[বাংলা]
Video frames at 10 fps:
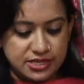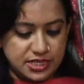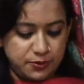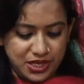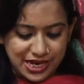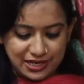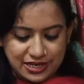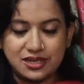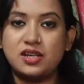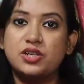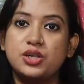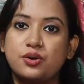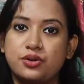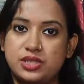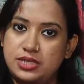ভেজিটেবল কালারের
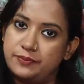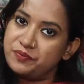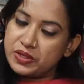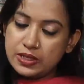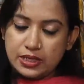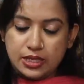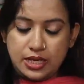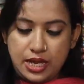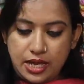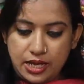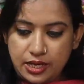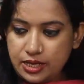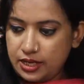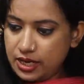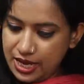ইন্ডিগো রয়েছে
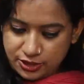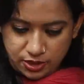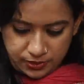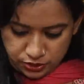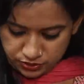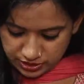হ্যাঁ ডবল টু